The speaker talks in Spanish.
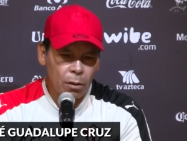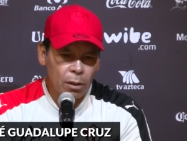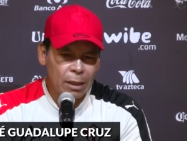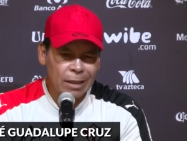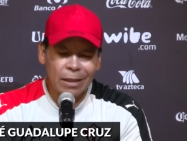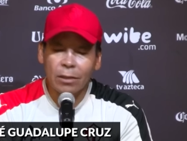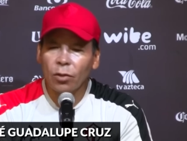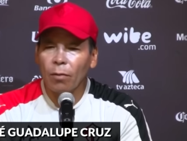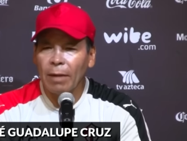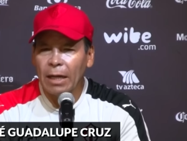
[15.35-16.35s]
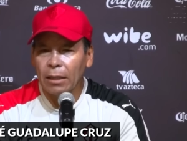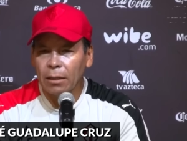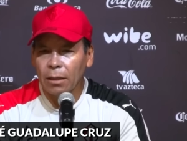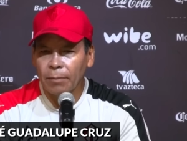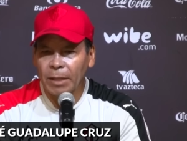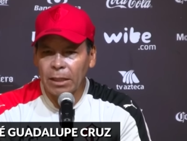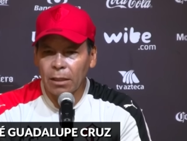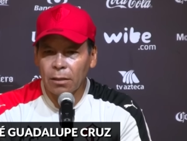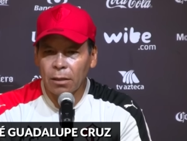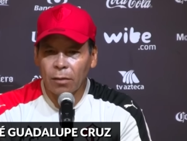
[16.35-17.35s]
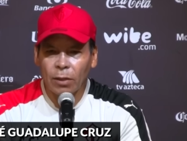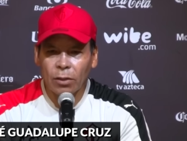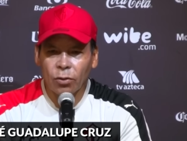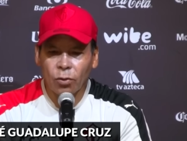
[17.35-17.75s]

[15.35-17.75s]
que, es normal de Matías y de cualquier